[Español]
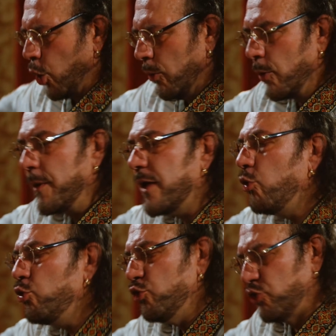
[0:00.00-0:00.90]
Como me
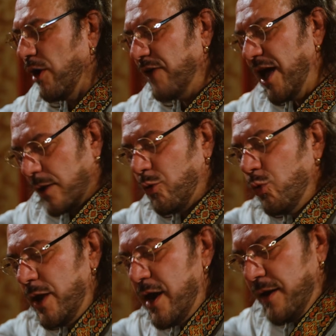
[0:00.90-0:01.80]
gustaba
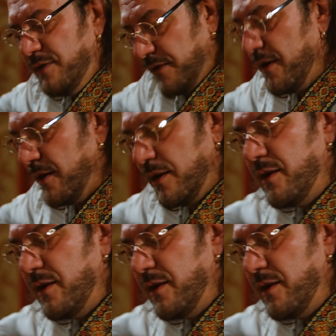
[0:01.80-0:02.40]
Julieta